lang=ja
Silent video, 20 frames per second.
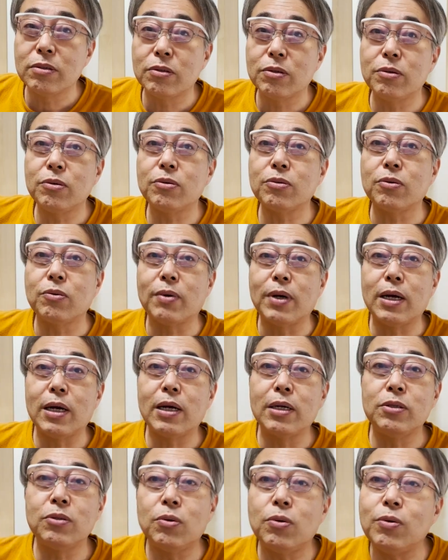ということは、
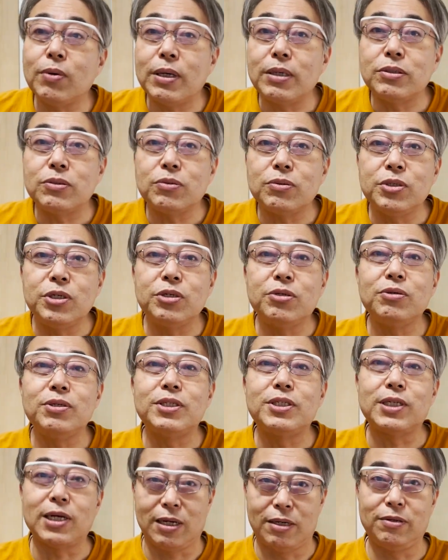ノーアウト二塁
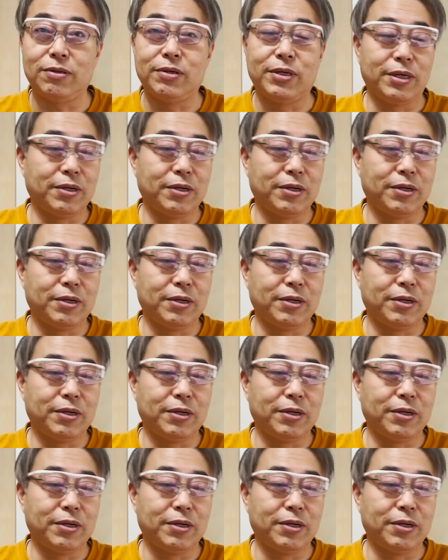三塁。